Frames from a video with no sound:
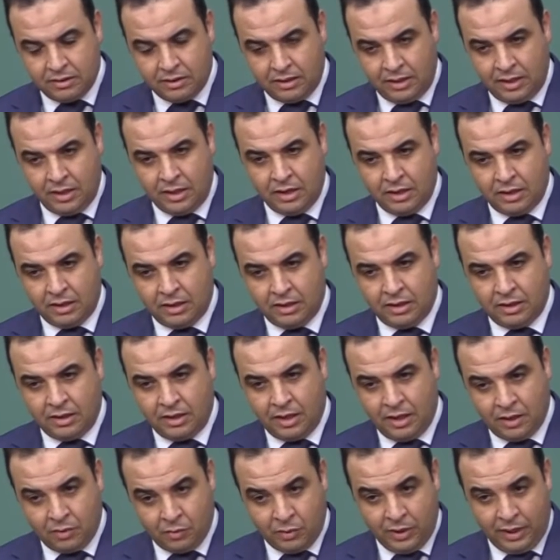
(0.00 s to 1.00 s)
على
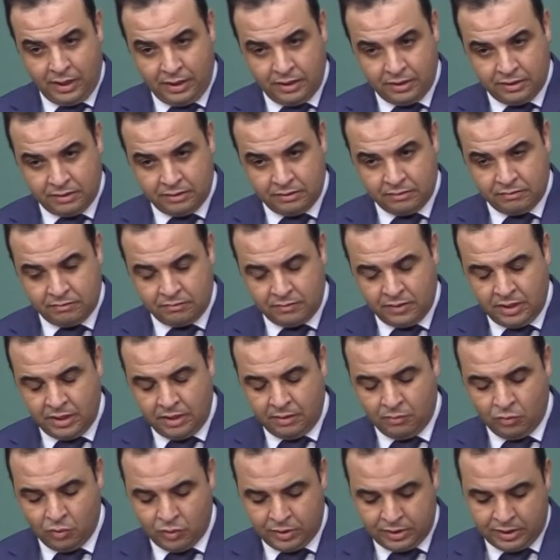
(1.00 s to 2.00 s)
الارواح
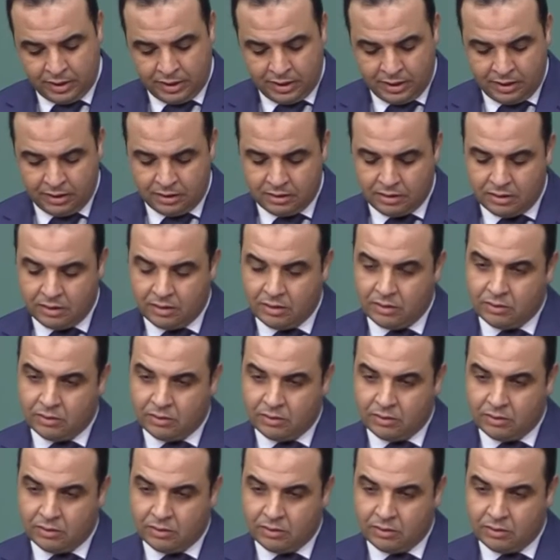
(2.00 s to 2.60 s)
ديال المواطنين